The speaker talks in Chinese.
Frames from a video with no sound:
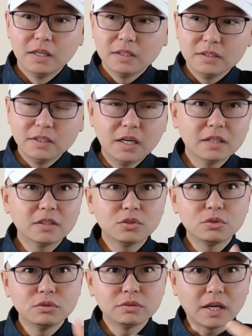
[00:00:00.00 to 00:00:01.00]
你让他
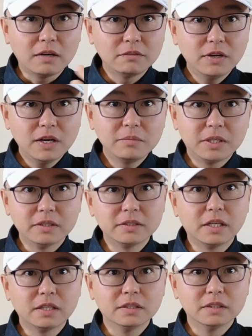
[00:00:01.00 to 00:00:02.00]
去打外边的
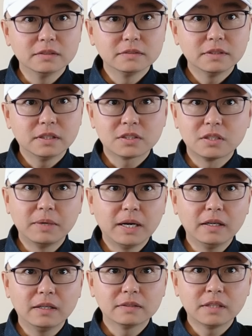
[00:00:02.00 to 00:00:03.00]
战争，他失
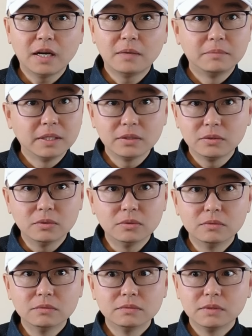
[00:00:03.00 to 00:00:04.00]
败了，他没有
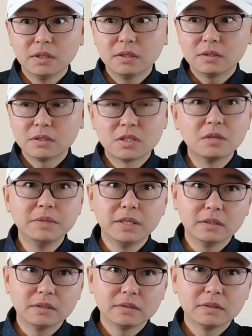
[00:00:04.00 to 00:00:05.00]
啊生
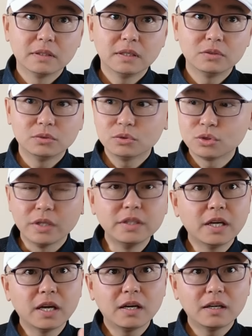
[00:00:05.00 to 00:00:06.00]
命啊，就是全
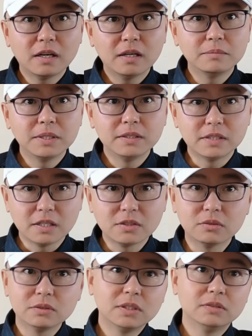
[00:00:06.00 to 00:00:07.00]
家啊被斩
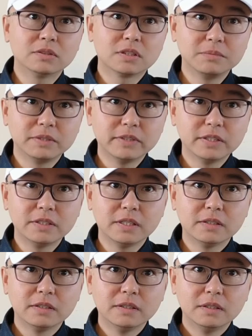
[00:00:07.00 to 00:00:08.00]
首这种生命危险，
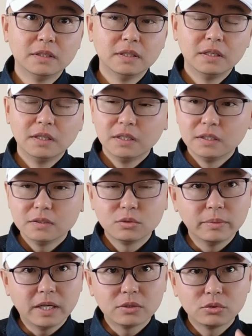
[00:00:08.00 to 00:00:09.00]

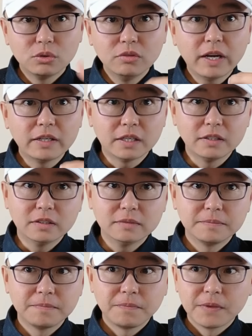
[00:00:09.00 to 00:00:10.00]
对吧？对外战争，
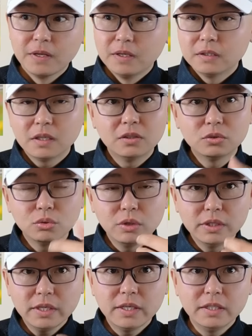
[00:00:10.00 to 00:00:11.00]
但是
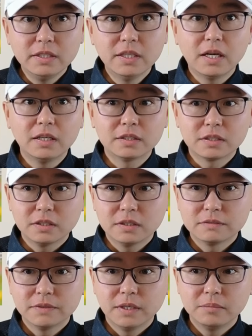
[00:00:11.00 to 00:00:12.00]
对内一旦是
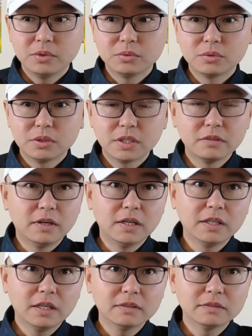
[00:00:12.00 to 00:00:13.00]
啊，比如说这个
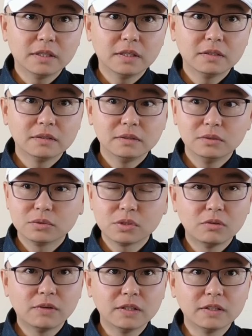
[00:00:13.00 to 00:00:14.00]
王爷啊有
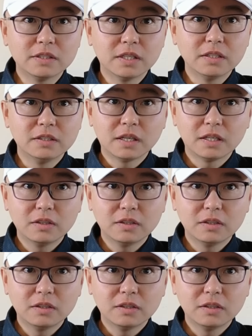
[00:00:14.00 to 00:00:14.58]
造反的嫌疑，他